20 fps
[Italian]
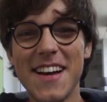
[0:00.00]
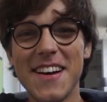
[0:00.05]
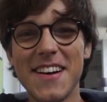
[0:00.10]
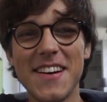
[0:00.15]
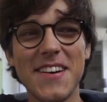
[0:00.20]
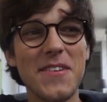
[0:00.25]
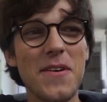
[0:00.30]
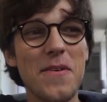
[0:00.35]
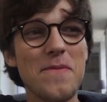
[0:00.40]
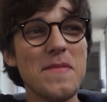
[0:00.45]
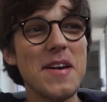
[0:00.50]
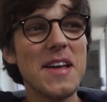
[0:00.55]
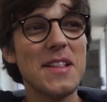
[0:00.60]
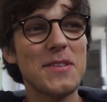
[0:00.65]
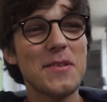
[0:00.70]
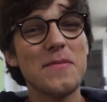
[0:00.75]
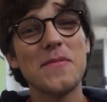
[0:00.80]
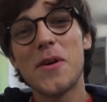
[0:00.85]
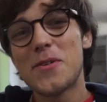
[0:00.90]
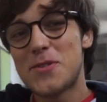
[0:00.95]
eh, lo
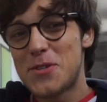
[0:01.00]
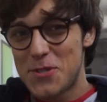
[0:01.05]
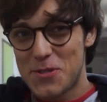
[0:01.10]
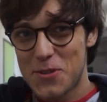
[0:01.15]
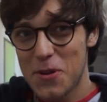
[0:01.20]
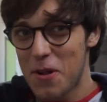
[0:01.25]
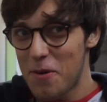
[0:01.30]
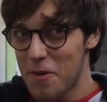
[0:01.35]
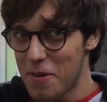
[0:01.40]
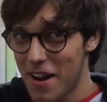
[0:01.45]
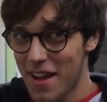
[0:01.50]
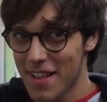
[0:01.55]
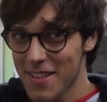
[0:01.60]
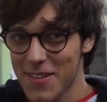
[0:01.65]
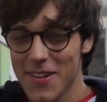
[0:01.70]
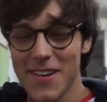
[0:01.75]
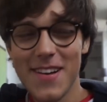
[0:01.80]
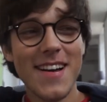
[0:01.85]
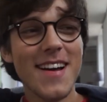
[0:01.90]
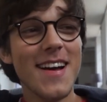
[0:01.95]
ammetto, però ci sto
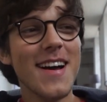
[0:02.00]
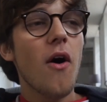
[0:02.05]
lavorando.